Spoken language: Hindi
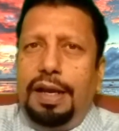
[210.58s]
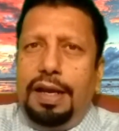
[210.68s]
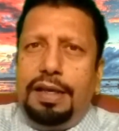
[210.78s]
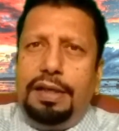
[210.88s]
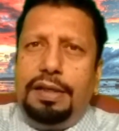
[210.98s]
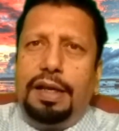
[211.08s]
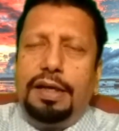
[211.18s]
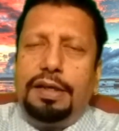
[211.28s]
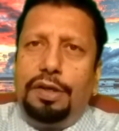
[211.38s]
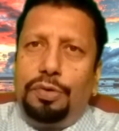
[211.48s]
एक ही
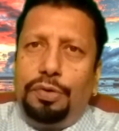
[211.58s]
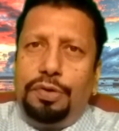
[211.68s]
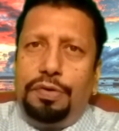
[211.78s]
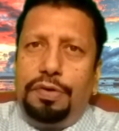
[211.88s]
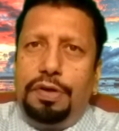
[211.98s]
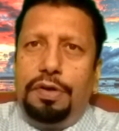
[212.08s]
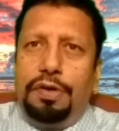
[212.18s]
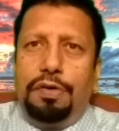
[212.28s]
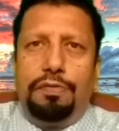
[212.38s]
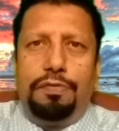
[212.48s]
तरह के दुख
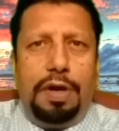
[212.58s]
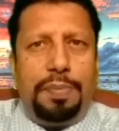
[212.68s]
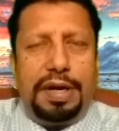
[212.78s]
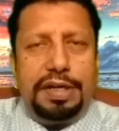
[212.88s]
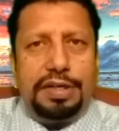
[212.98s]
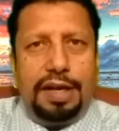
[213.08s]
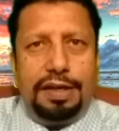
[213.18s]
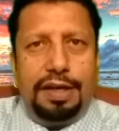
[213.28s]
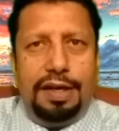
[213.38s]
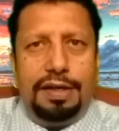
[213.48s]
व
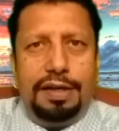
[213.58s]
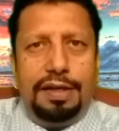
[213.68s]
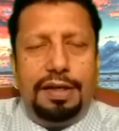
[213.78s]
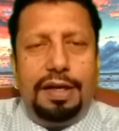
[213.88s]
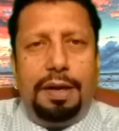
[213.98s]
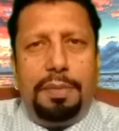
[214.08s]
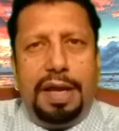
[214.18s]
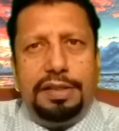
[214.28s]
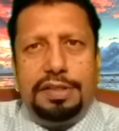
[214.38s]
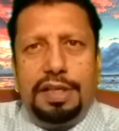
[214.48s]
परेशानियां
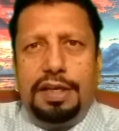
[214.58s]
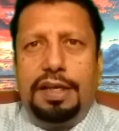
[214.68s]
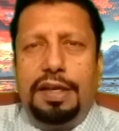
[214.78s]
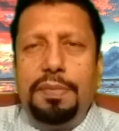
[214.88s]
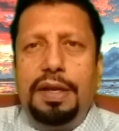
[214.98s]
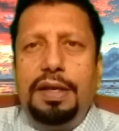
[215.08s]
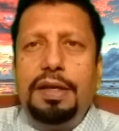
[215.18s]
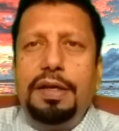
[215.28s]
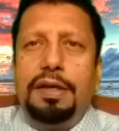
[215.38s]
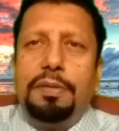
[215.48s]
हमारी जिंदगी में
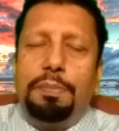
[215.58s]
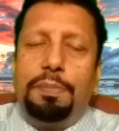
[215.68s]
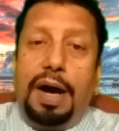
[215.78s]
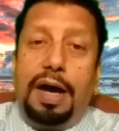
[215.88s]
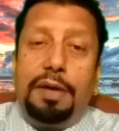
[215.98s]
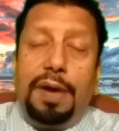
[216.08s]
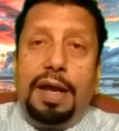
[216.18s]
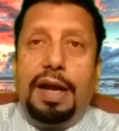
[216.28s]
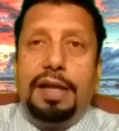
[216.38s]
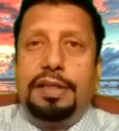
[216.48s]
बार
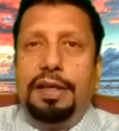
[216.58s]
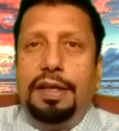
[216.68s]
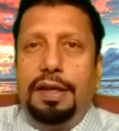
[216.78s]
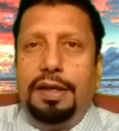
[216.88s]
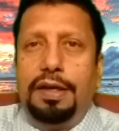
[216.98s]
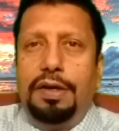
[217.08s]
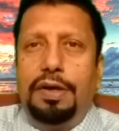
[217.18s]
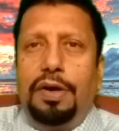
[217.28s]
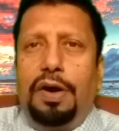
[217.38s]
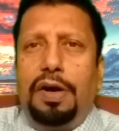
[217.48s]
बार आती हैं
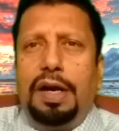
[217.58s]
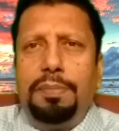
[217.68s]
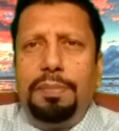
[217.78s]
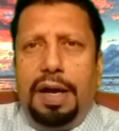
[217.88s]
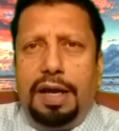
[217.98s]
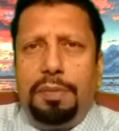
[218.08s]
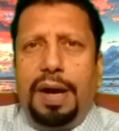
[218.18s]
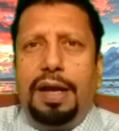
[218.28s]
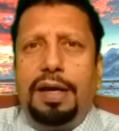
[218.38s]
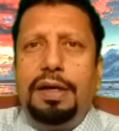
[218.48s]
और हम हर
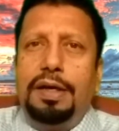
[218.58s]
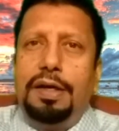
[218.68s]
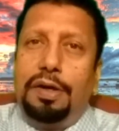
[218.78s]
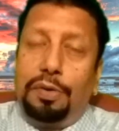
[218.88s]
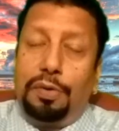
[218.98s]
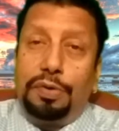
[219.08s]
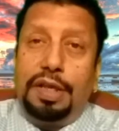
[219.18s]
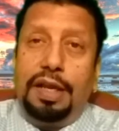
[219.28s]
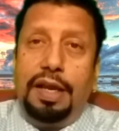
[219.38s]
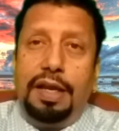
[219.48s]
बार
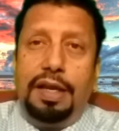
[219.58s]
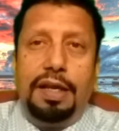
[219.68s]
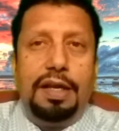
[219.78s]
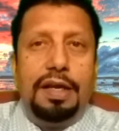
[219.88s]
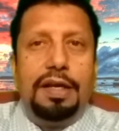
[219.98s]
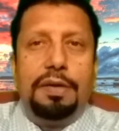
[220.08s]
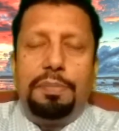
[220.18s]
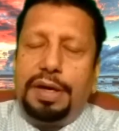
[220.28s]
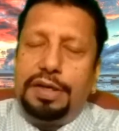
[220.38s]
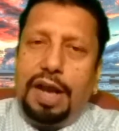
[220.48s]
रोते हैं
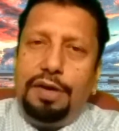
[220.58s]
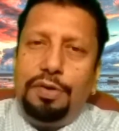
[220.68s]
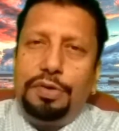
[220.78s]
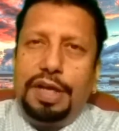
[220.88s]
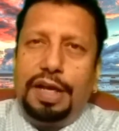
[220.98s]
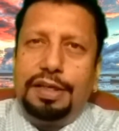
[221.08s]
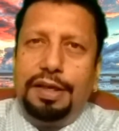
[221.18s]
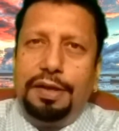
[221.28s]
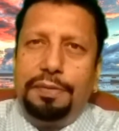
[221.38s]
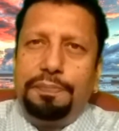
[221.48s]
परेशान हो जाते हैं